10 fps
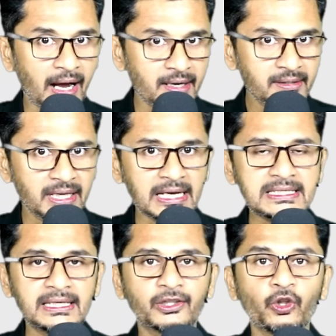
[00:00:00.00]
আর
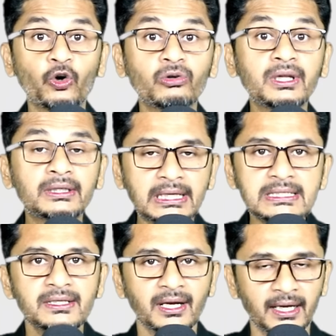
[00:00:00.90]
থাকছে না দখলদার
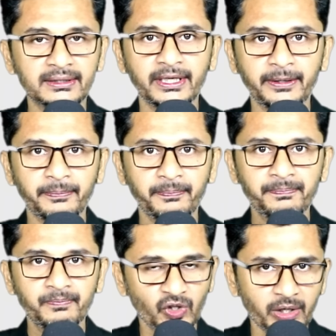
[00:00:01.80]
দেশটির হাতে
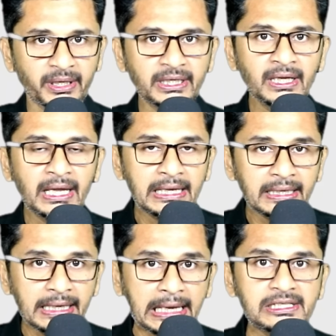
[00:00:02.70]
তার মানে
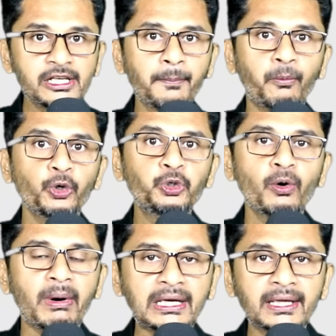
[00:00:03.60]
এটির বৈধ
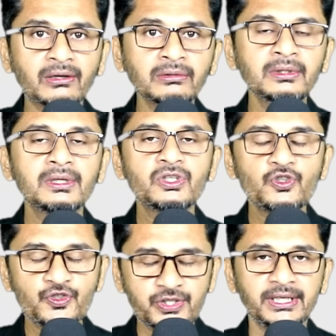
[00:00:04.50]
মালিক এখন
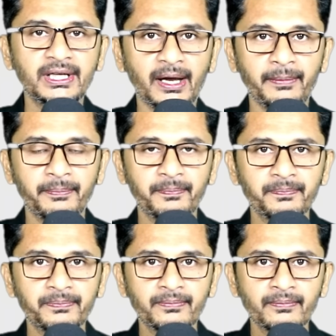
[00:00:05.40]
সিরিয়া
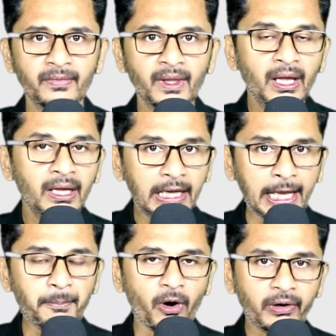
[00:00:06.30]

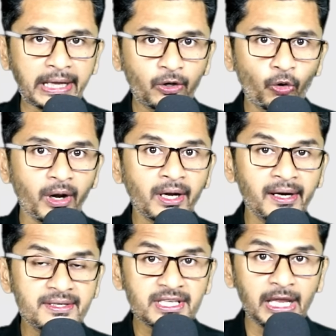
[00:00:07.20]
এরপর এই গোলান
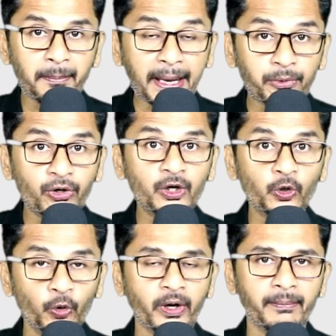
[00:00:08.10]
হাইটসকে ব্যবহার
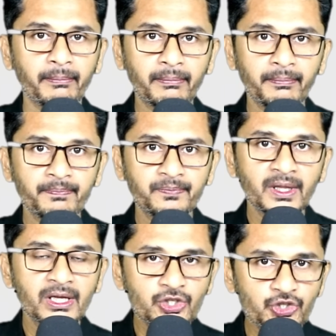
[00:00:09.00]
করে
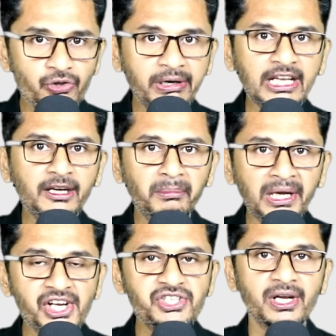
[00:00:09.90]
সিরিয়ান
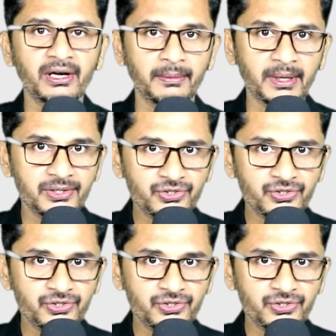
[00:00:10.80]
মিলিশিয়ারা বা